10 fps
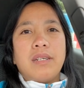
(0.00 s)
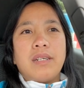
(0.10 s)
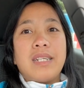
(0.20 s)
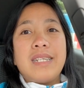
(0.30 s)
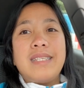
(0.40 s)

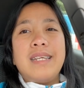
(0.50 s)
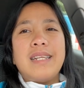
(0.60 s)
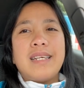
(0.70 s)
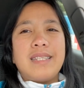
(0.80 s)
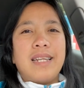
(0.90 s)

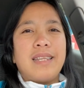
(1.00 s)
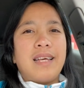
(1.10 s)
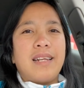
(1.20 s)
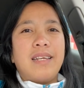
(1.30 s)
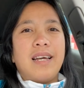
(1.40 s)
Christina
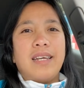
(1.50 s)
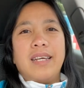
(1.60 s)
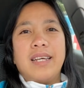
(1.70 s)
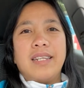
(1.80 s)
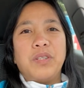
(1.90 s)

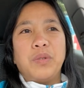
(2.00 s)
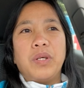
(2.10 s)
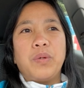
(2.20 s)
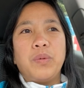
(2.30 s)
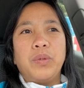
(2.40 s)
Silitariayan. Doon
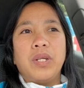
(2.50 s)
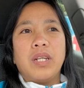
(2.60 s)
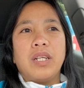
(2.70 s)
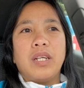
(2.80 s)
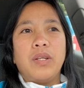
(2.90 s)
ako
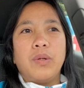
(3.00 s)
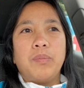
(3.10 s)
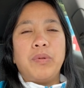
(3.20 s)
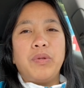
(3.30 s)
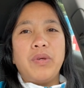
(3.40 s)
unang nagano
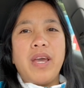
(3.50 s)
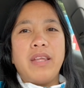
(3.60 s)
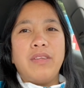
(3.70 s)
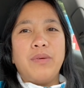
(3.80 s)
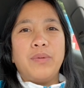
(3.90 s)
Pinoy
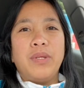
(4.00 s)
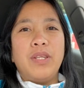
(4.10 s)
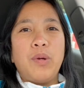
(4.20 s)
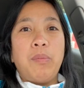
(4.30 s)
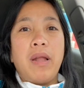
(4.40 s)
Henyo.
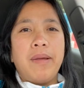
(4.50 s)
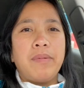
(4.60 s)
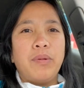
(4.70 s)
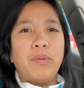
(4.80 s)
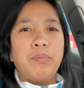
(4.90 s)
Hindi ko pa alam
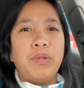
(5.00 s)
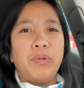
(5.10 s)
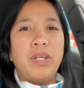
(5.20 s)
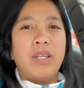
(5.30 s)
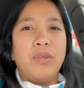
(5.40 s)
anong
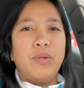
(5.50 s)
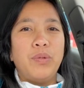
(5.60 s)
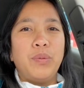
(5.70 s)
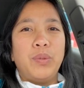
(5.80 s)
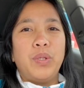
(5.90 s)
Pinoy Henyo
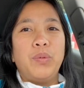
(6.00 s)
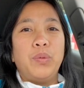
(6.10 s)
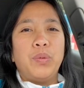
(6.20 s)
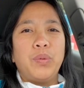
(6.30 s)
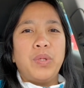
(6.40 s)
yun noon at
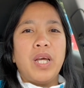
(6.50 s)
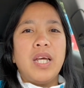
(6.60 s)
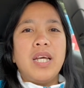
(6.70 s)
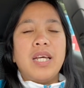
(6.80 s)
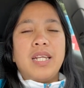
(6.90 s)
doon ko na
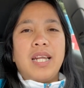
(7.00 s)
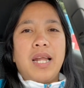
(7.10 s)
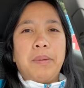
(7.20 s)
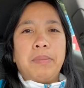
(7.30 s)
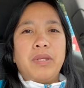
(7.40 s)

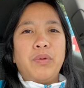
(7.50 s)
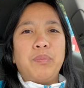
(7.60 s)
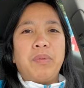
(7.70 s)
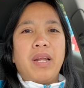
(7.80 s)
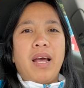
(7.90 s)
nalaman
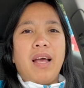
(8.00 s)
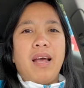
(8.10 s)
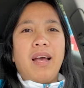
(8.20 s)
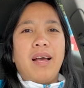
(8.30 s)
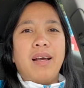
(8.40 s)
yun
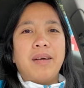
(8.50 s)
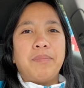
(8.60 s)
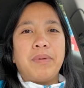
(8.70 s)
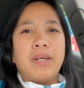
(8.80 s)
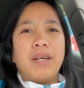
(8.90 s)
pala ang
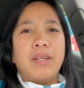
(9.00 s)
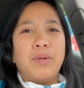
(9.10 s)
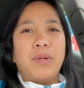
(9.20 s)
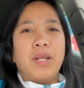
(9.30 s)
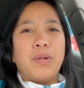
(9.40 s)
pag
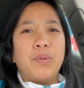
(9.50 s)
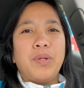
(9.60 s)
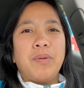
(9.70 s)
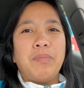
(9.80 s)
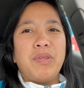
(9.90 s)
ano laro
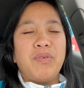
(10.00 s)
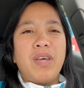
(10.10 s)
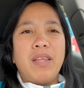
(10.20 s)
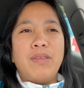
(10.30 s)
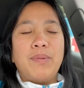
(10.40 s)
ng Pinoy
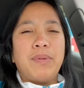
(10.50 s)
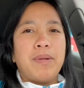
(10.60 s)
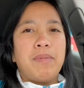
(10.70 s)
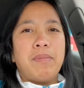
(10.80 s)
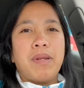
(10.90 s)
Henyo.
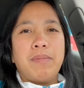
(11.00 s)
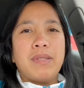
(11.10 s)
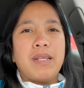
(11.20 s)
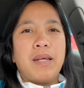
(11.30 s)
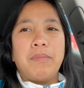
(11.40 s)
Maraming
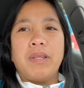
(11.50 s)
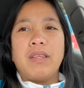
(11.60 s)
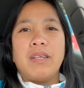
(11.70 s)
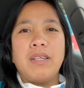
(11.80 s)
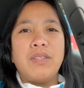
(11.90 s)
maraming salamat
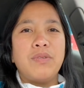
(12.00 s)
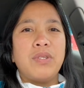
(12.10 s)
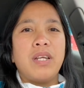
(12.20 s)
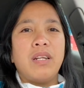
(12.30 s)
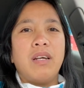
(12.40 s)
at nag-enjoy
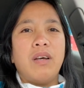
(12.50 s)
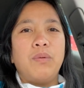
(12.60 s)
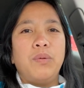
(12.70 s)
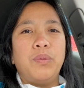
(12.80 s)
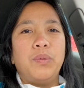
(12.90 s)
talaga
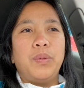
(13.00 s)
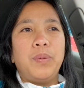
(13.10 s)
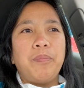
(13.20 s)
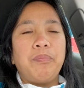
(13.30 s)
ako noon.